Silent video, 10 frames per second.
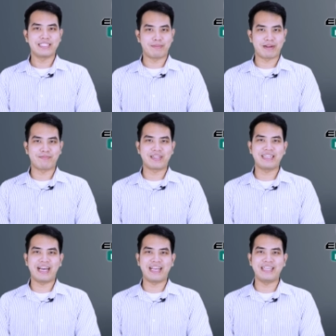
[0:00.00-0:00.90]
สำหรับ
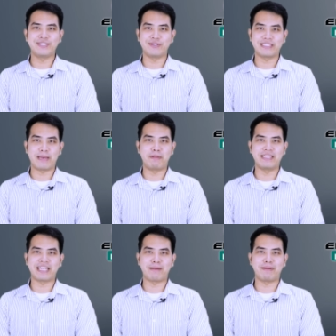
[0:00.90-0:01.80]
ท่านใดสนใจป
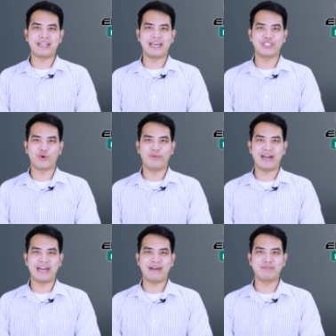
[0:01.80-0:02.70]
รึกษาปัญหาสุข
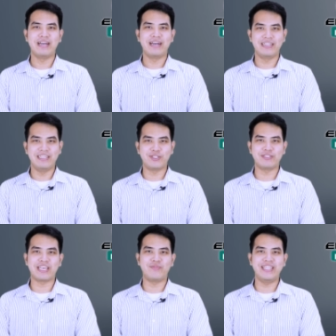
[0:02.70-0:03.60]
ภาพหรือสน
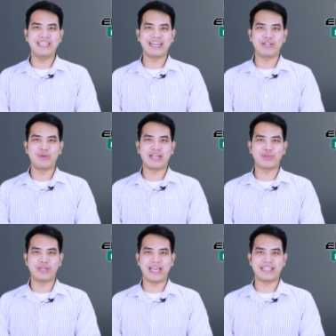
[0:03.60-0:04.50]
ใจวิธีการดูแล
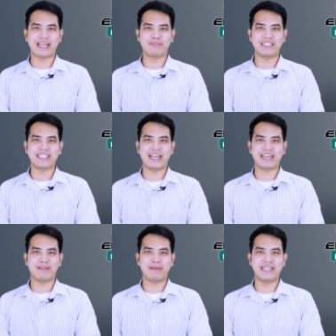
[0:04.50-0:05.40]
ตนเองตามทัศนะ
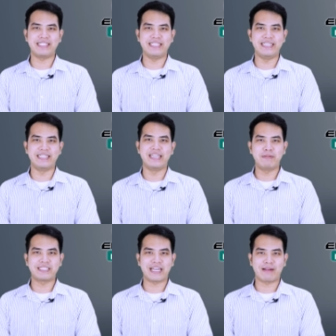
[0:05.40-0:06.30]
การแพทย์จีน
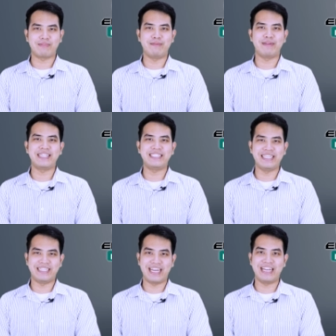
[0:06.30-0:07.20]
ปรึกษากับทีมแพทย์
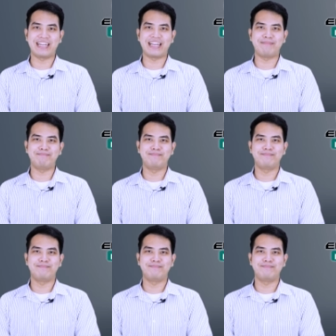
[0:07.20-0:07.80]
จีนได้เลยครับ